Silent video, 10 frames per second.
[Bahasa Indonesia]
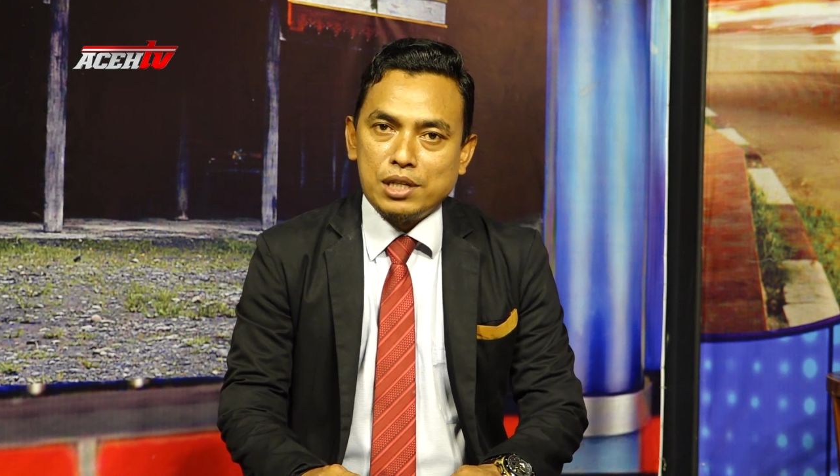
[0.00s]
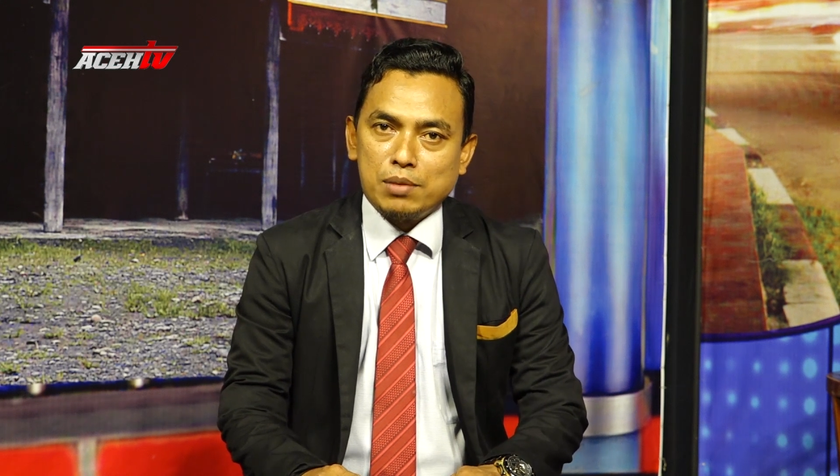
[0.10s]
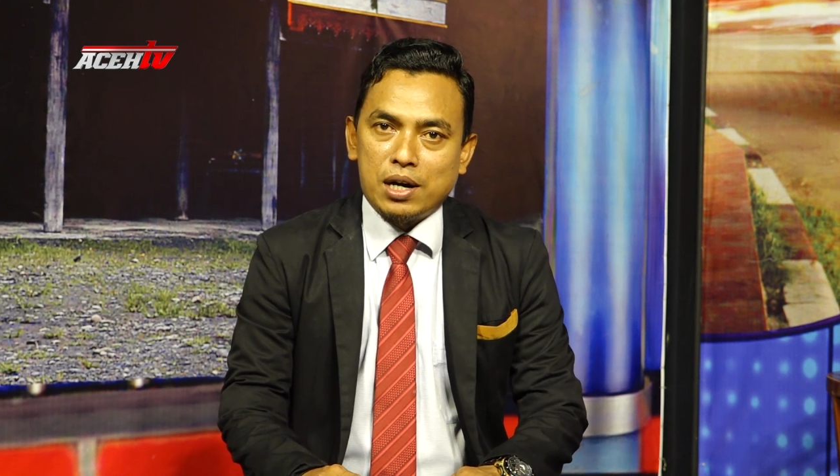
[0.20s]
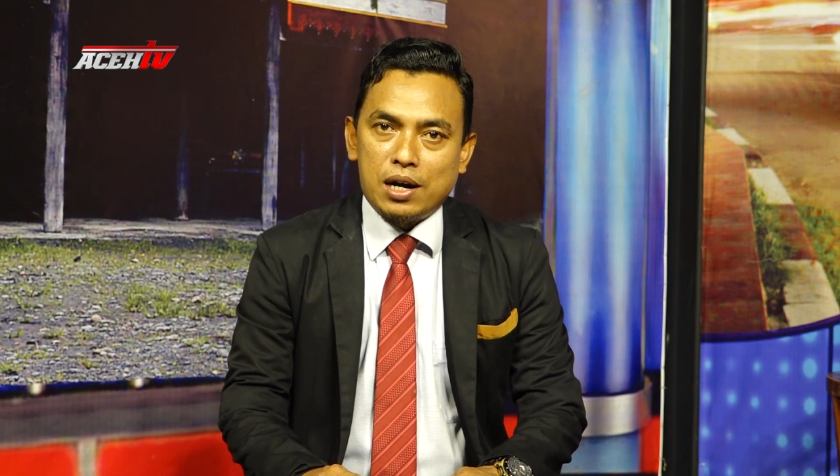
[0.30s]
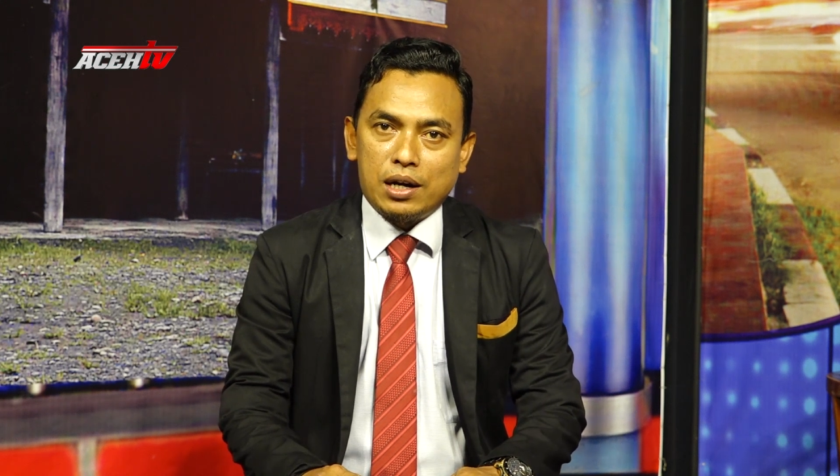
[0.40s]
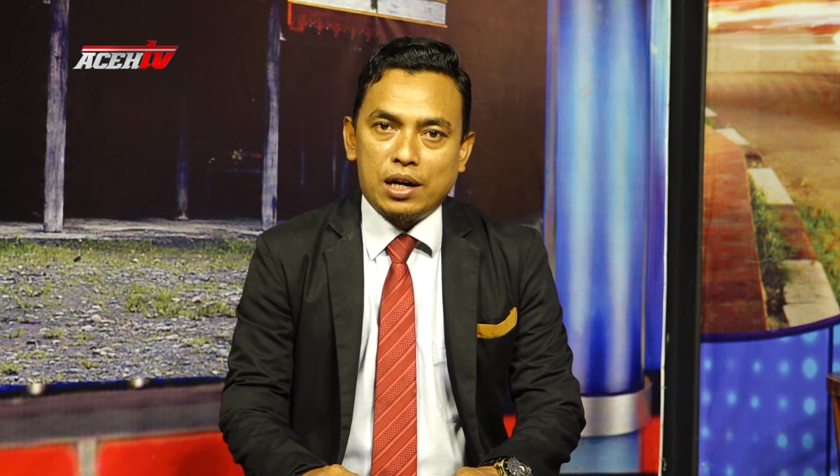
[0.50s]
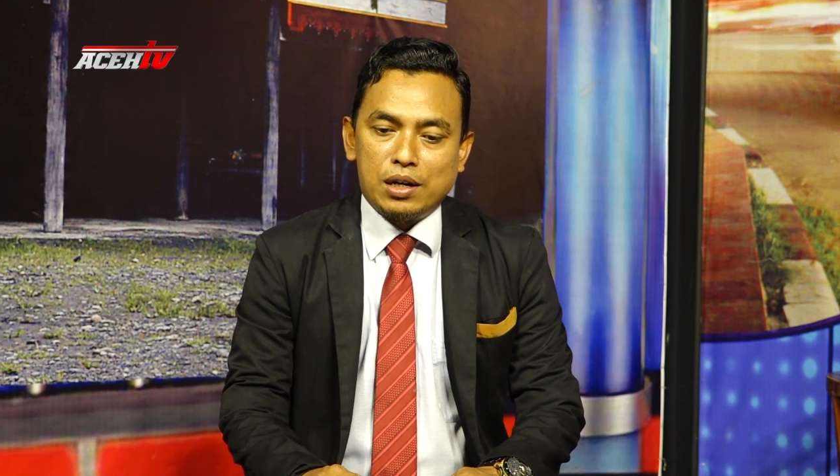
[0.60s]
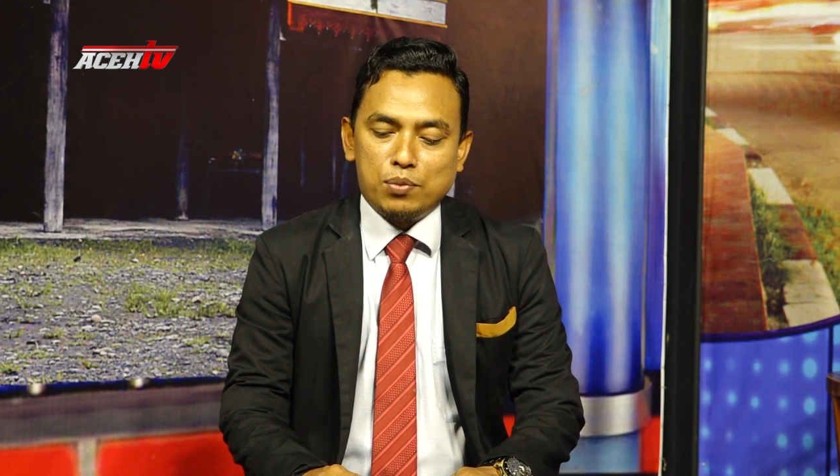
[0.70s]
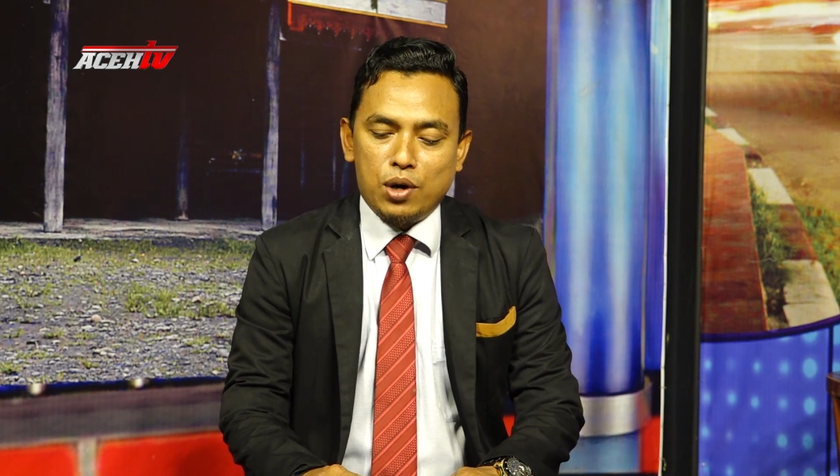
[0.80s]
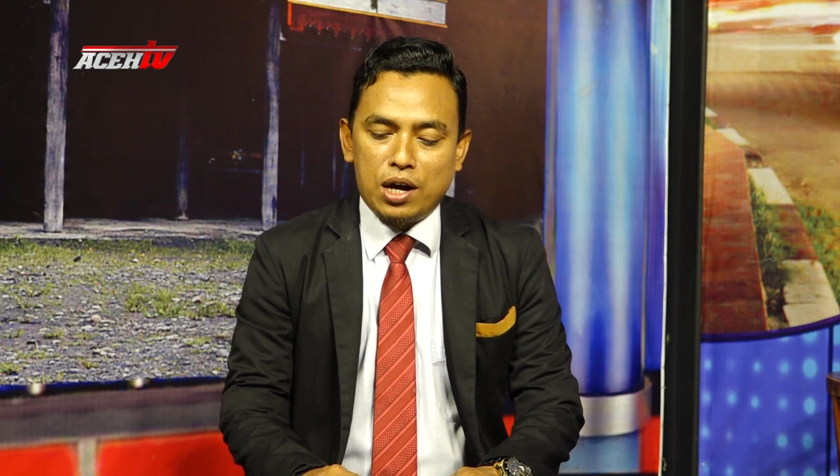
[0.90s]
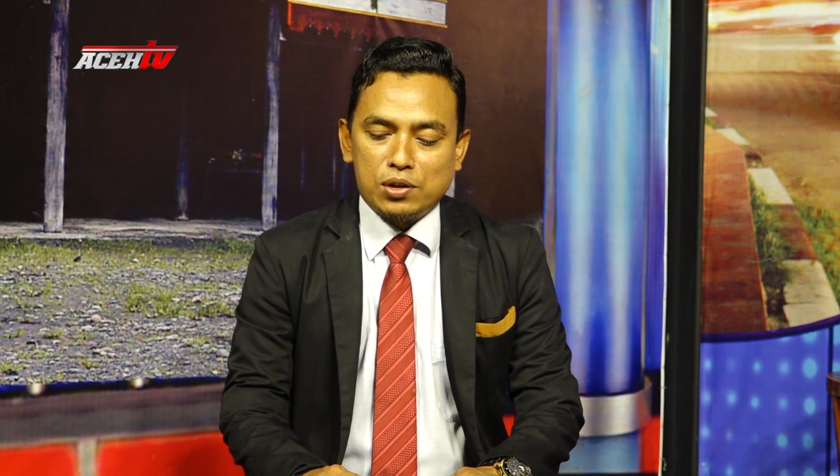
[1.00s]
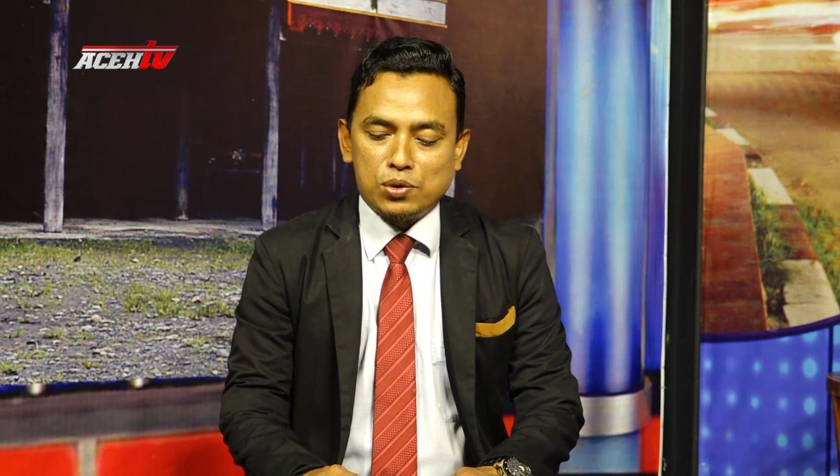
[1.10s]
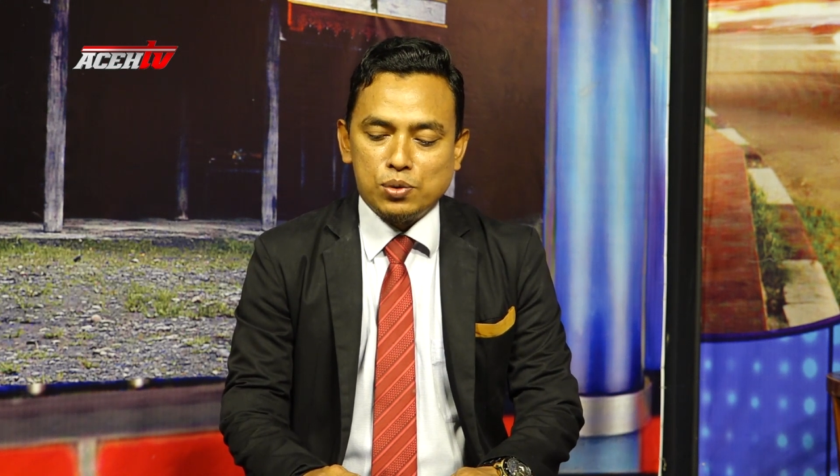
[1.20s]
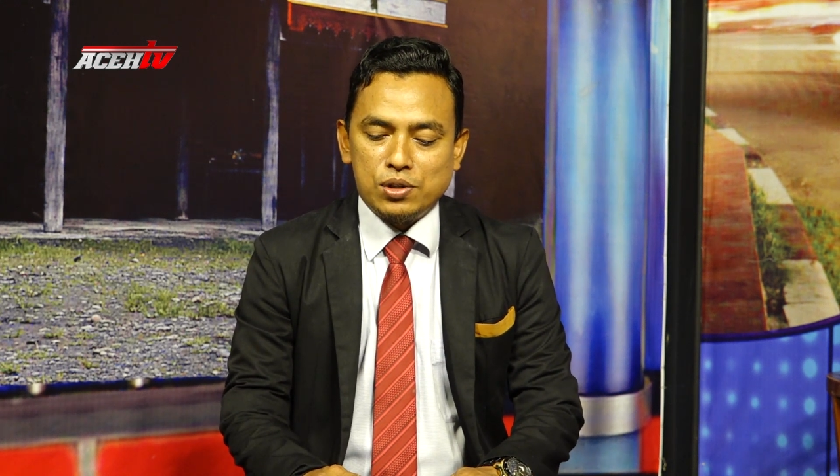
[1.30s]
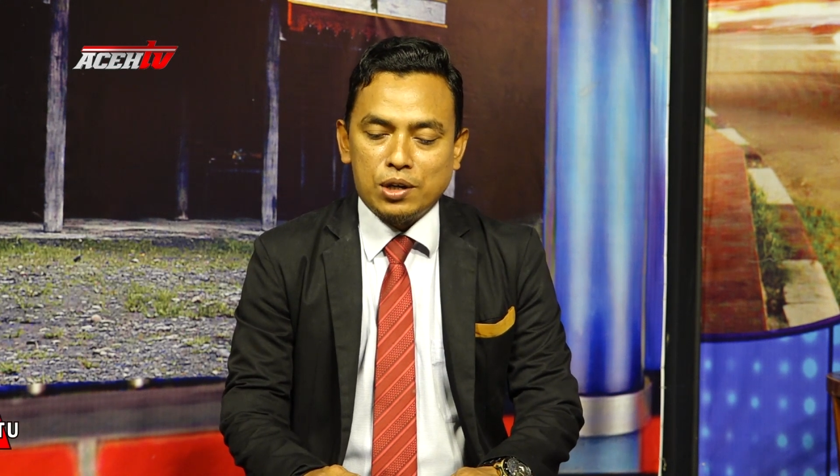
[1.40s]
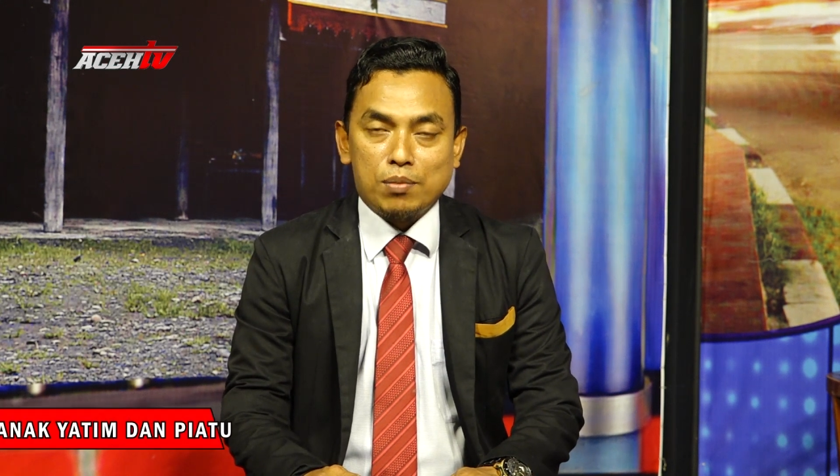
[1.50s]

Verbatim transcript: menyemarakkan bulan suci